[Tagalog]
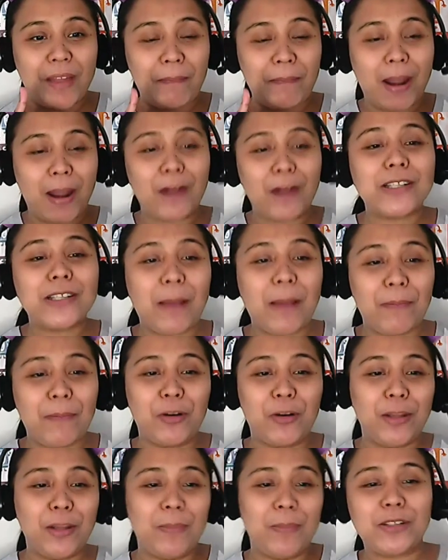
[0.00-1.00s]
Pero sabi
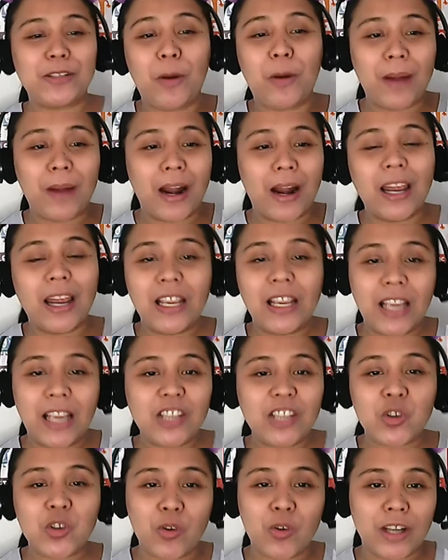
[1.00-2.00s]
ko, di ba, sobrang
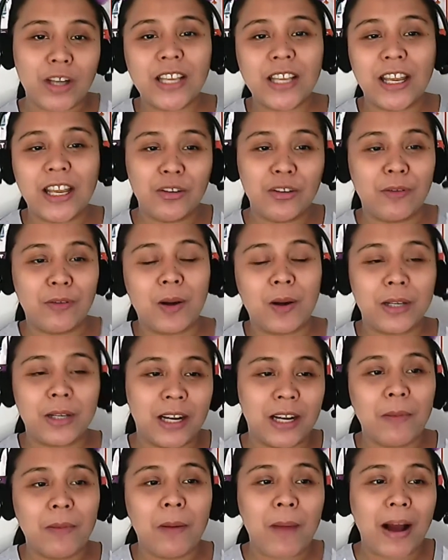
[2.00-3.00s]
engaged ko kasi nung mag,
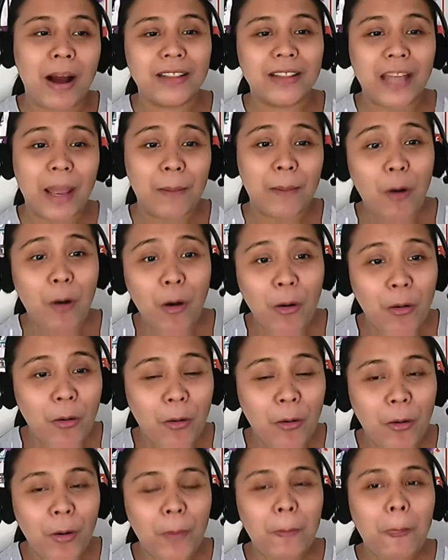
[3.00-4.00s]
nagma-mock demo
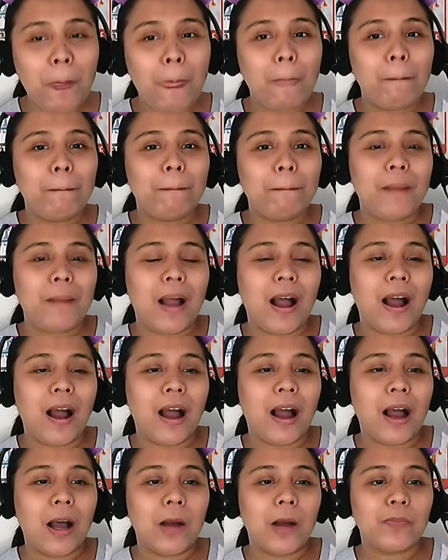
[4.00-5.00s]
ko.
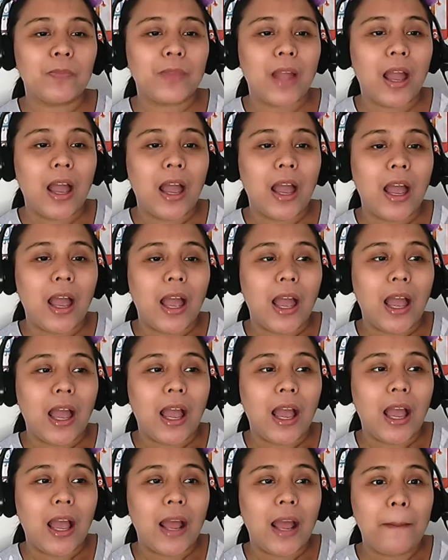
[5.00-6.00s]
Uh,
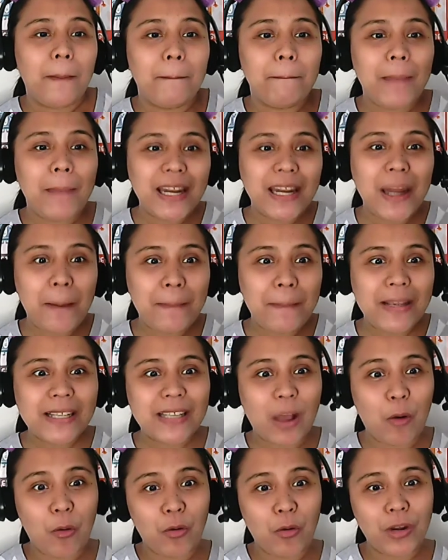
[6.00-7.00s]
may na-miss
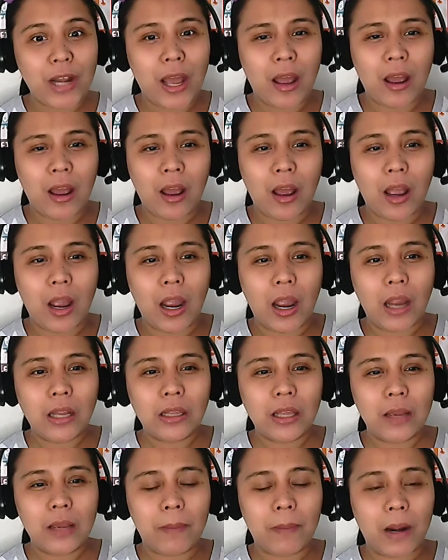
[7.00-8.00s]
ako na I
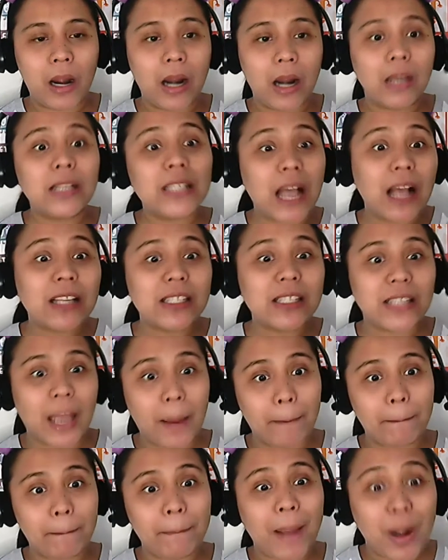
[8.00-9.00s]
think parang isang
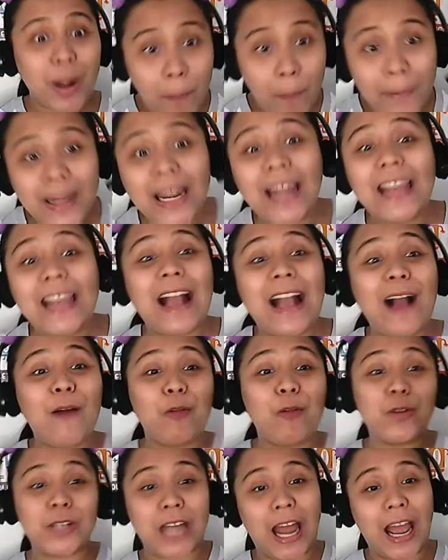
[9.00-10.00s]
step, pero binalikan
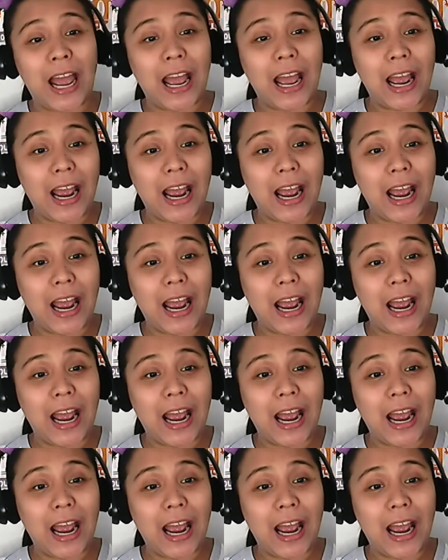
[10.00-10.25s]
ko siya.